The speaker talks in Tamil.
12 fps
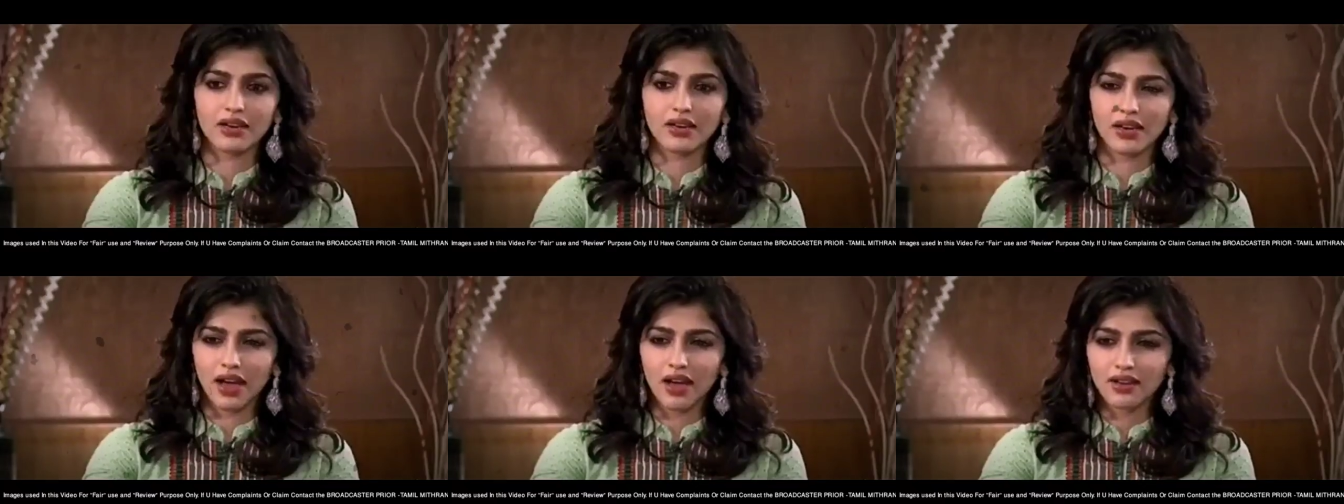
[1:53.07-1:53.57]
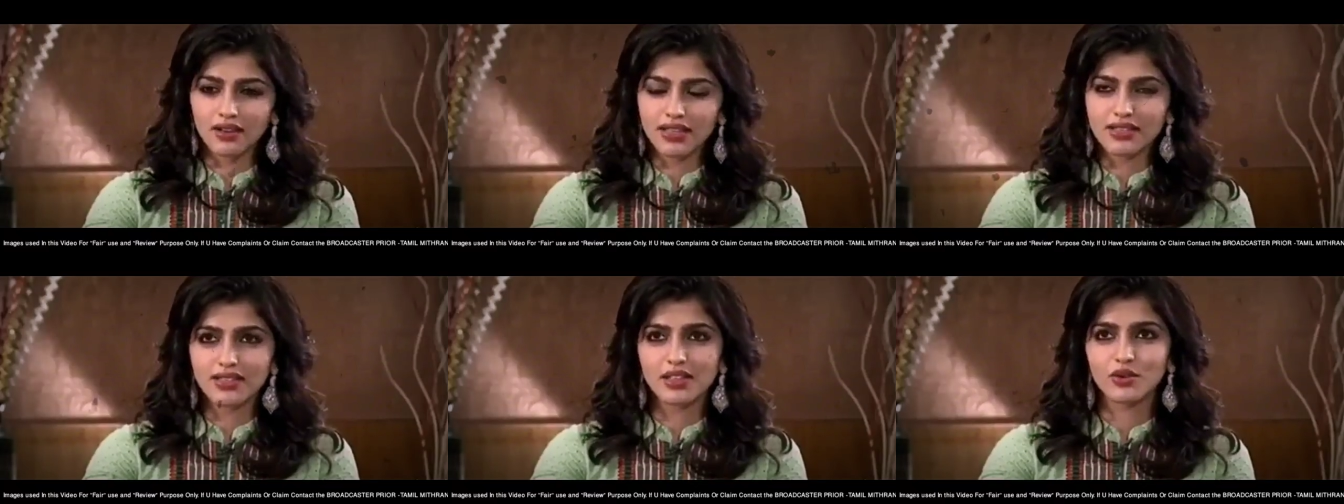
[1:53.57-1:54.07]
அண்ட் நான்
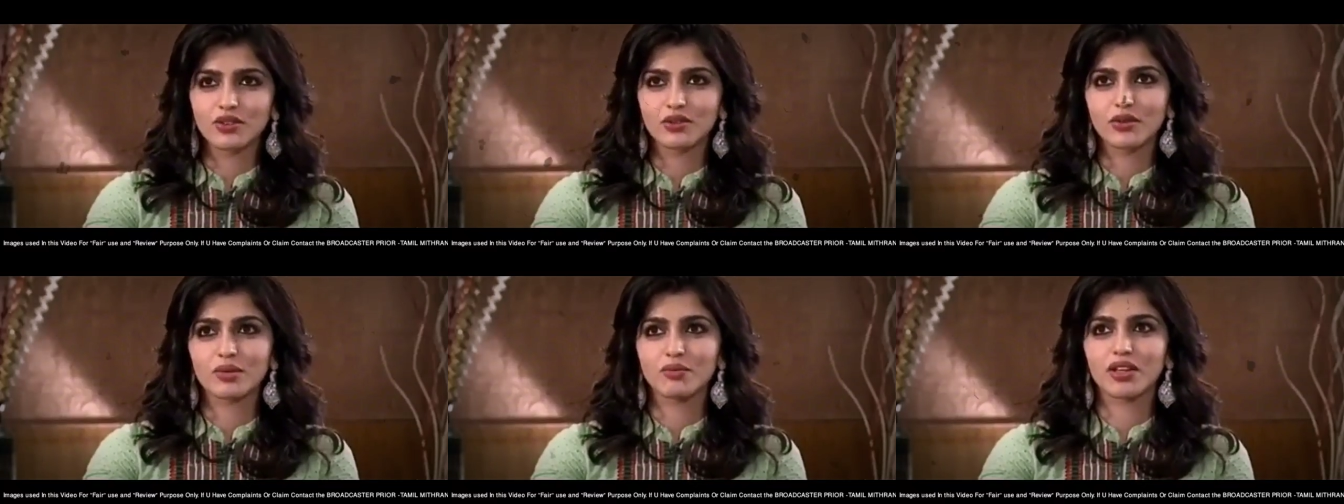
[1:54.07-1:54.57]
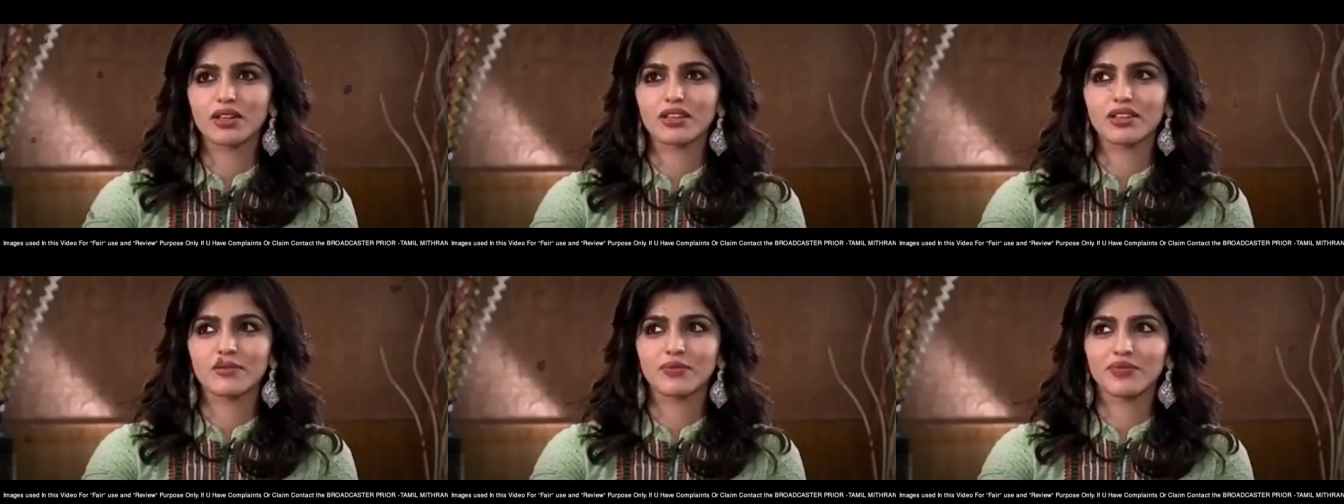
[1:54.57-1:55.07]
ரீசெண்டாக ஒரு ட்வீட்
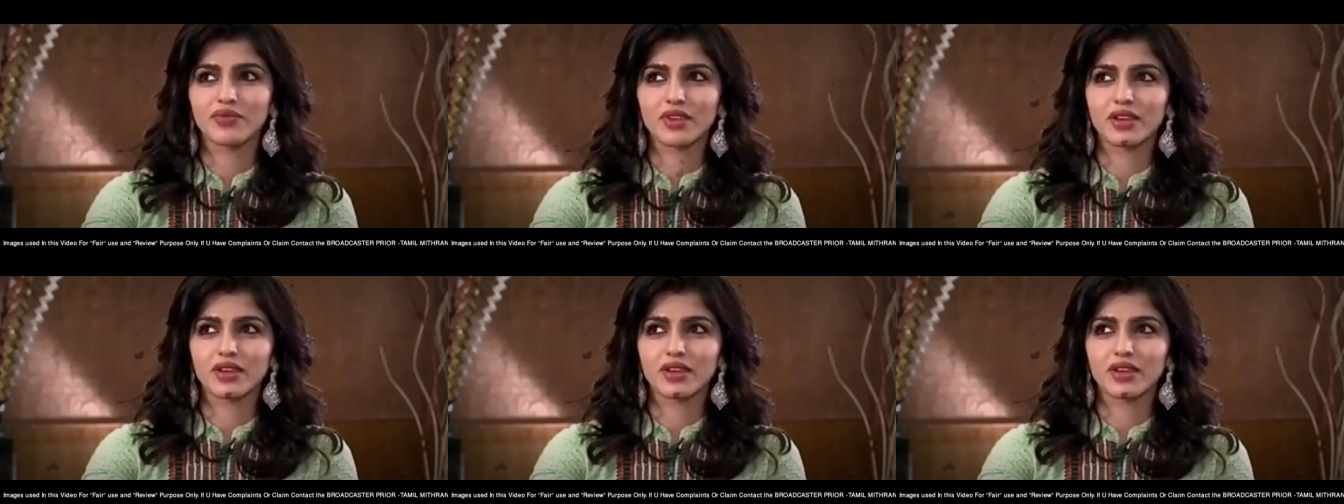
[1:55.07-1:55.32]
பார்த்தேன்